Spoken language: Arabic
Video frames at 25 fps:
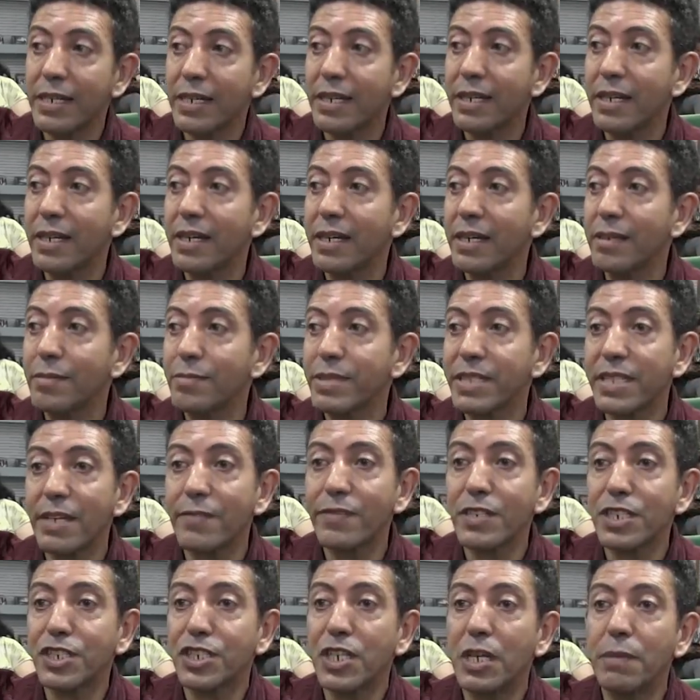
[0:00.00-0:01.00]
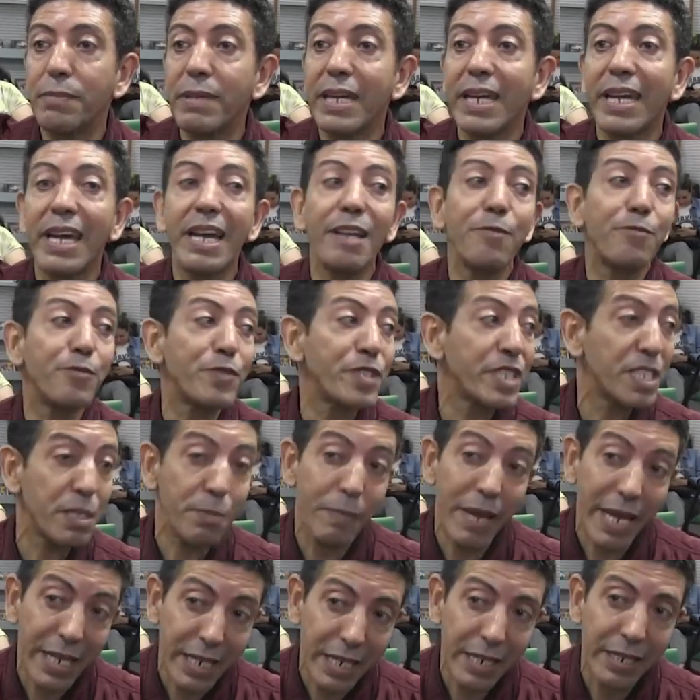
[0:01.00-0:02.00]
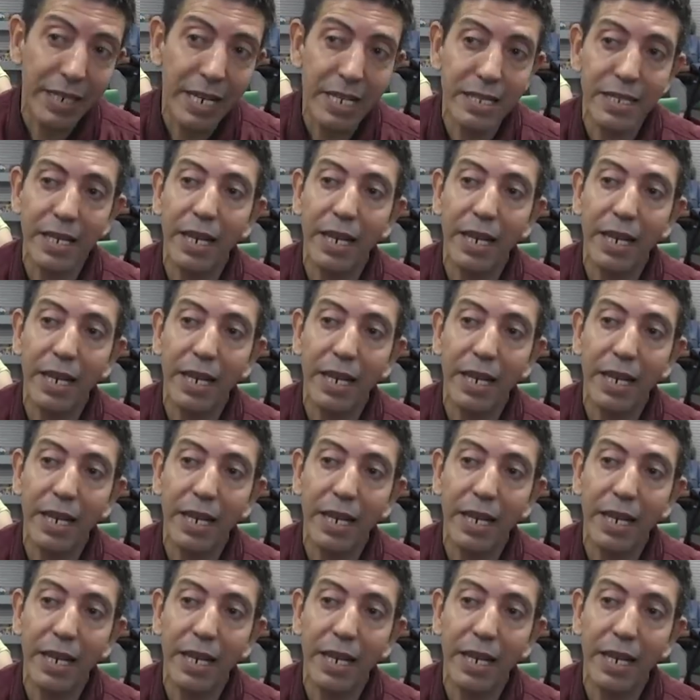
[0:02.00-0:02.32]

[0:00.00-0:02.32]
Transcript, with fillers: تكلموا بصفة عامة شنو هما